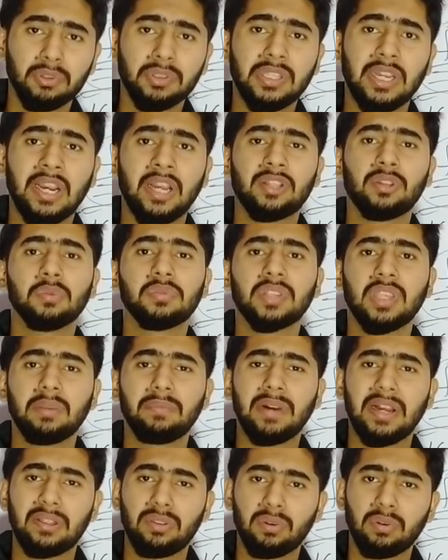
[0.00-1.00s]
बोलता है तो
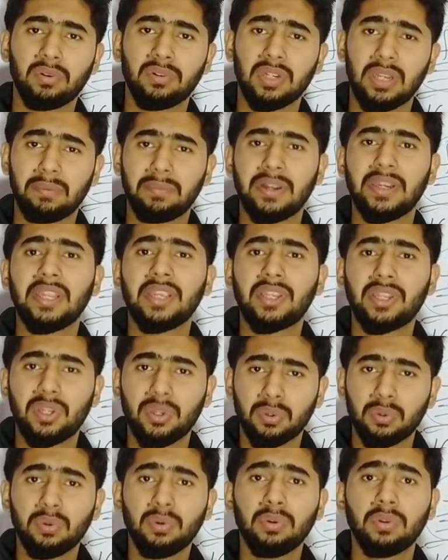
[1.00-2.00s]
उसकी बातों को ना माने
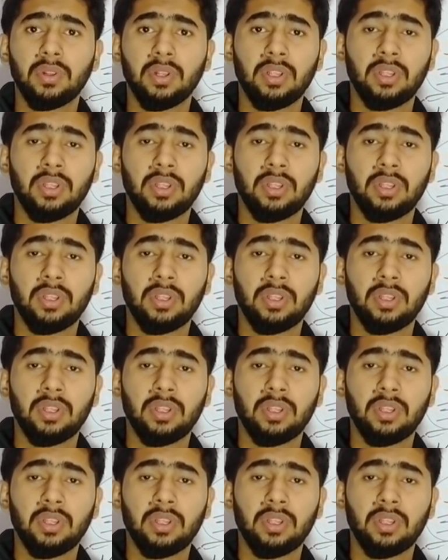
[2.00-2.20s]
क्यों